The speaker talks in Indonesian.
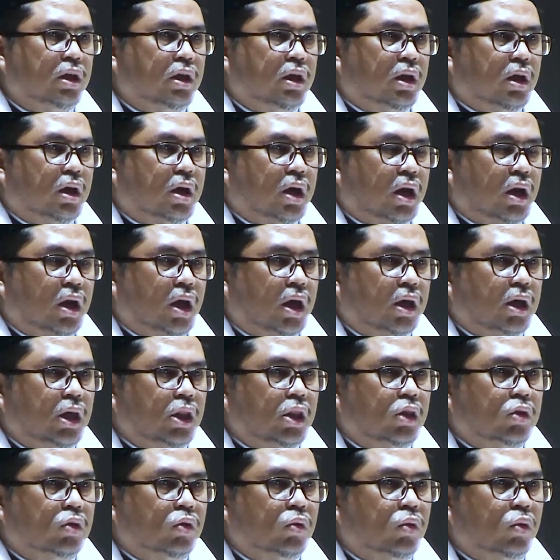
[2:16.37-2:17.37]
Karena
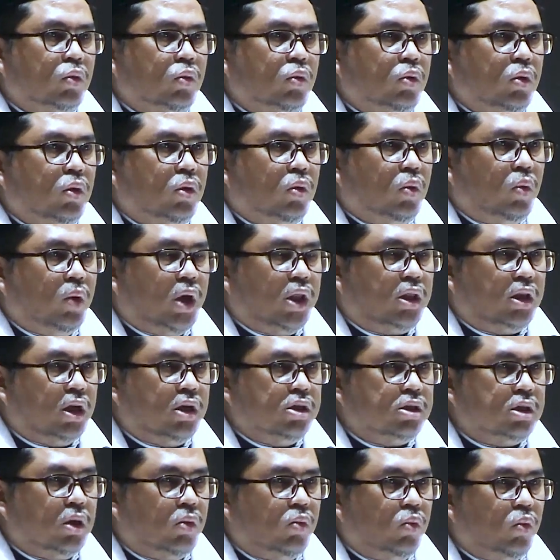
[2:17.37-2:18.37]
itu
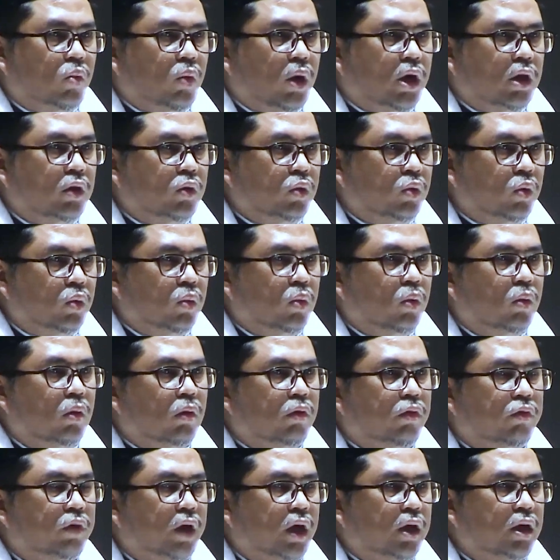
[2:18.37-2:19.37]
watazawwadu
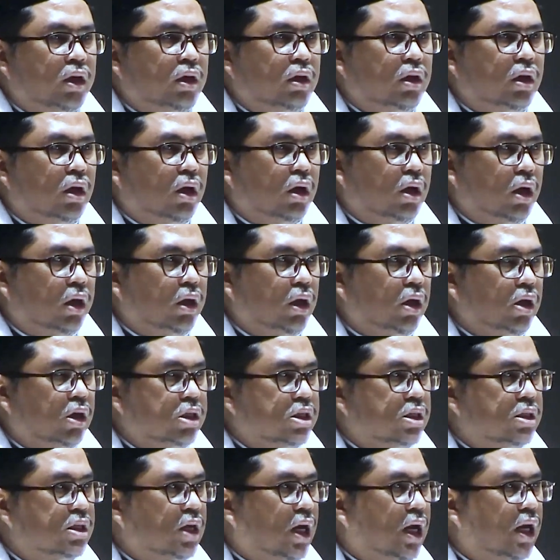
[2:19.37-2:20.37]
fa inna
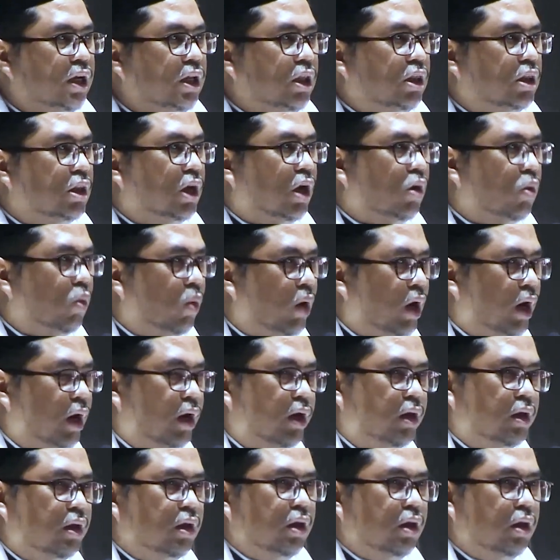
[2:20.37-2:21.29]
khairaz taqwa.